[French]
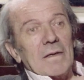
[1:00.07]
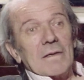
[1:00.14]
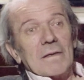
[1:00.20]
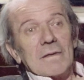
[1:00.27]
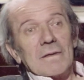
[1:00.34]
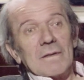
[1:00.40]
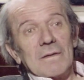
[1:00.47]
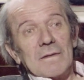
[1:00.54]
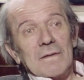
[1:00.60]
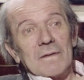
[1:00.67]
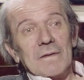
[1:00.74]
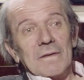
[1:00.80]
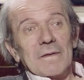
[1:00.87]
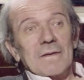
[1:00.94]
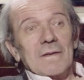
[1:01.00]

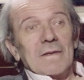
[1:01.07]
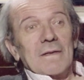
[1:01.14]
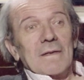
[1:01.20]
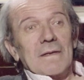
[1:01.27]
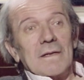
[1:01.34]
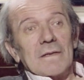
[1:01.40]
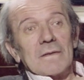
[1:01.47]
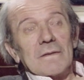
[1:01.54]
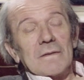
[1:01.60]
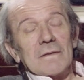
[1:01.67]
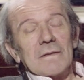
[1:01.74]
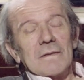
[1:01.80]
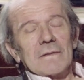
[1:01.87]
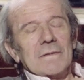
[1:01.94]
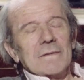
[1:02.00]
Euh,
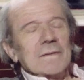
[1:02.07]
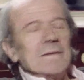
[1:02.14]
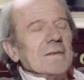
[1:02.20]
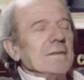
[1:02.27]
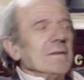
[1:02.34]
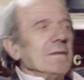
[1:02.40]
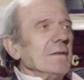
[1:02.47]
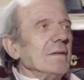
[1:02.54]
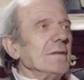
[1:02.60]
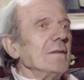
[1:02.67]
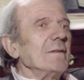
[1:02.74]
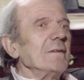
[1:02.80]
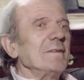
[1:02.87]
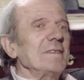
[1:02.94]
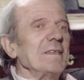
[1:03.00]
alors,
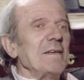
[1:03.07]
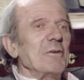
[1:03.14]
euh, c'est le